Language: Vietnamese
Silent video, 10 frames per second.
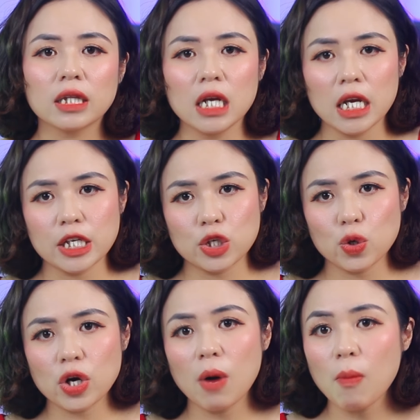tỷ lệ
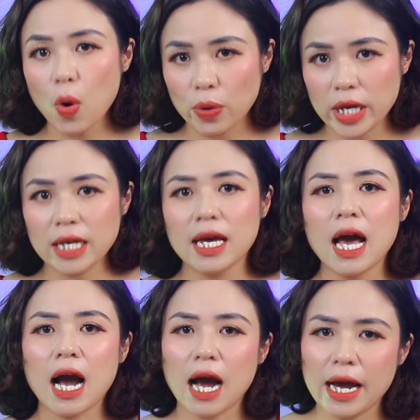chốt không ổn định,
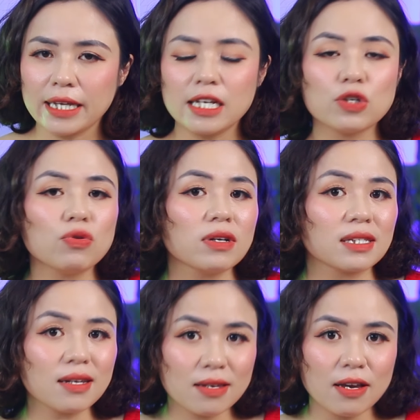ngày thì chốt được
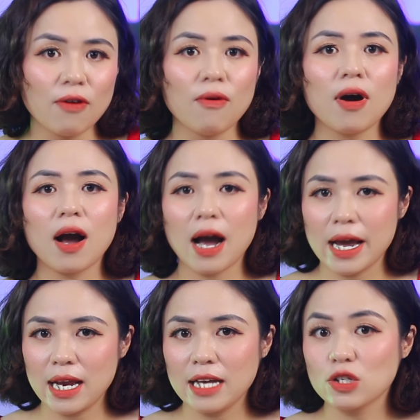rất nhiều,
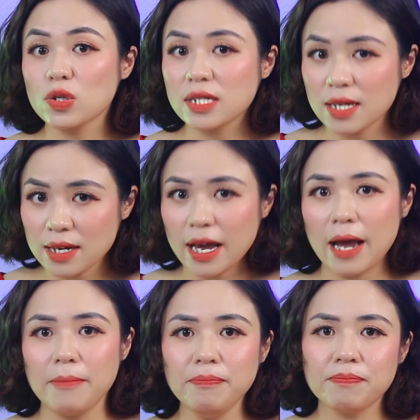ngày lại chốt rất
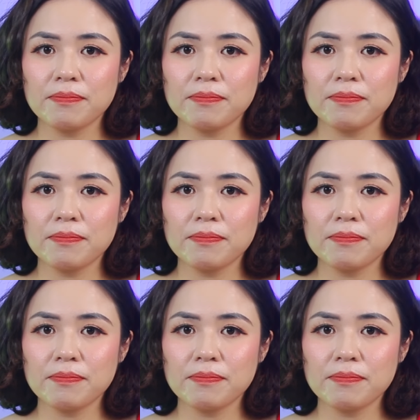kém.